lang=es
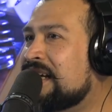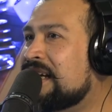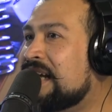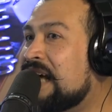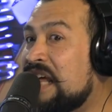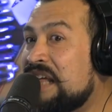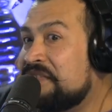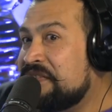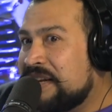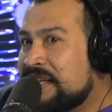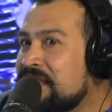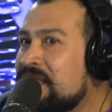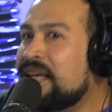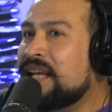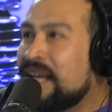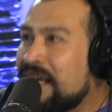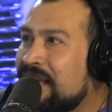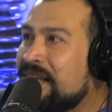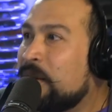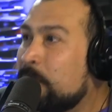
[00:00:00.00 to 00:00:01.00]
a diferencia
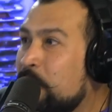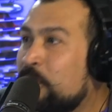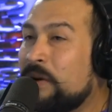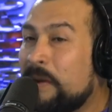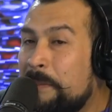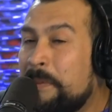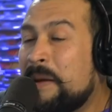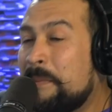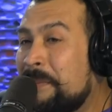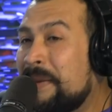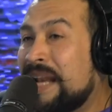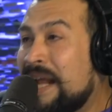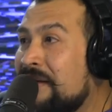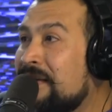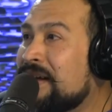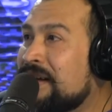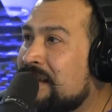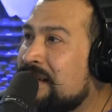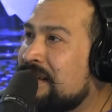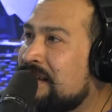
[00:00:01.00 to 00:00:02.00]
de la que a lo mejor
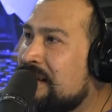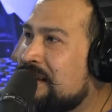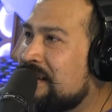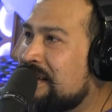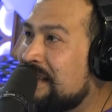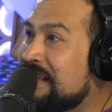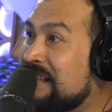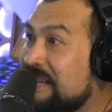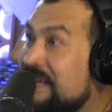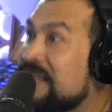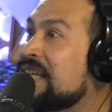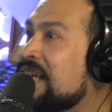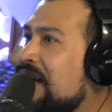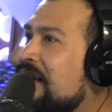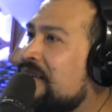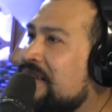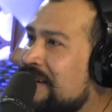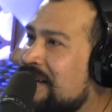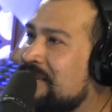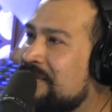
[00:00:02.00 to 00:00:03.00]
esperabas que
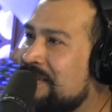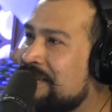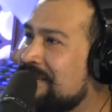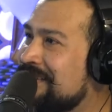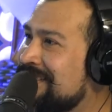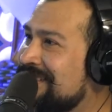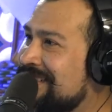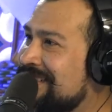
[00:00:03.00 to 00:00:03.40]
deberías haber grabado?